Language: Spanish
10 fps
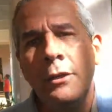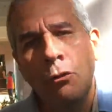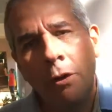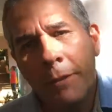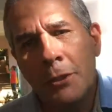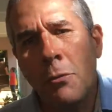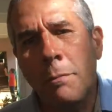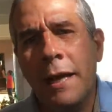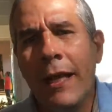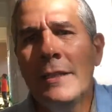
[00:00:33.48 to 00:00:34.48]
no
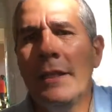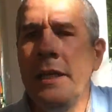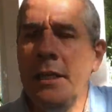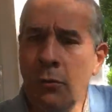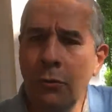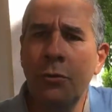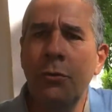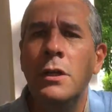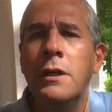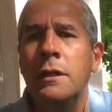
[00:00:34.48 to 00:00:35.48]
episcopales,
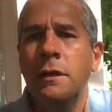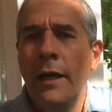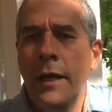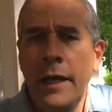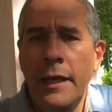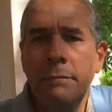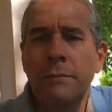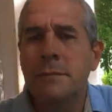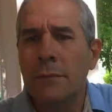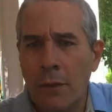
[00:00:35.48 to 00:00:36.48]
incluso eh,
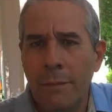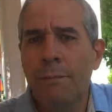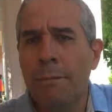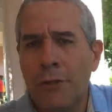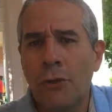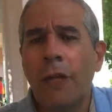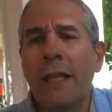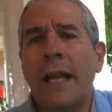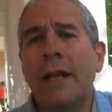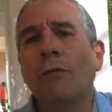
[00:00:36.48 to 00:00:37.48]

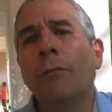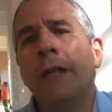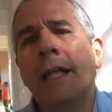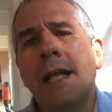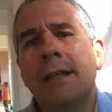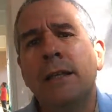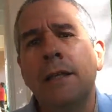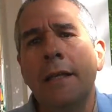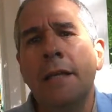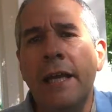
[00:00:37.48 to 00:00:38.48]
personas de la comunidad
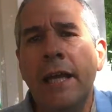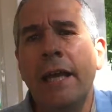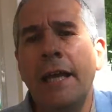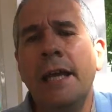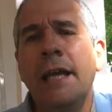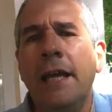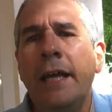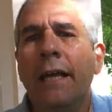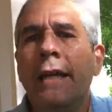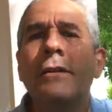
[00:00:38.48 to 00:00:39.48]
que
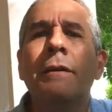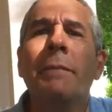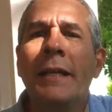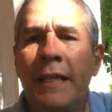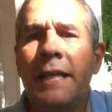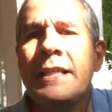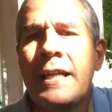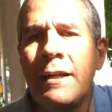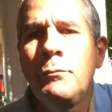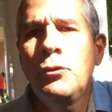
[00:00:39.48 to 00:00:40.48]
eh,
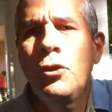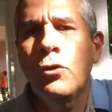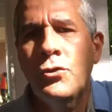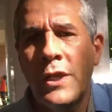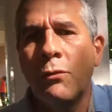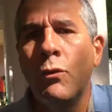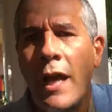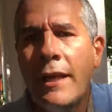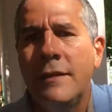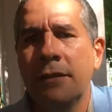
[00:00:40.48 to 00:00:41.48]
pertenecen al mundo
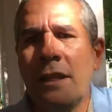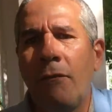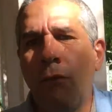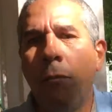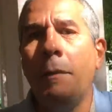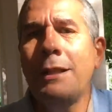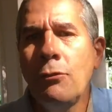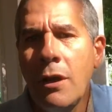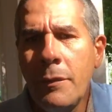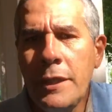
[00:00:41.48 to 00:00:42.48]
secular,
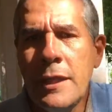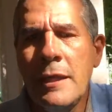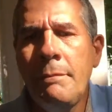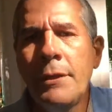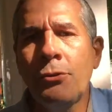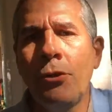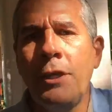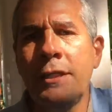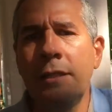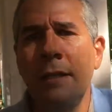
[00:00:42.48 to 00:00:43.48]
transformando la vida de las
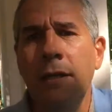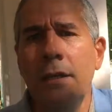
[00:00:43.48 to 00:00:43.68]
personas,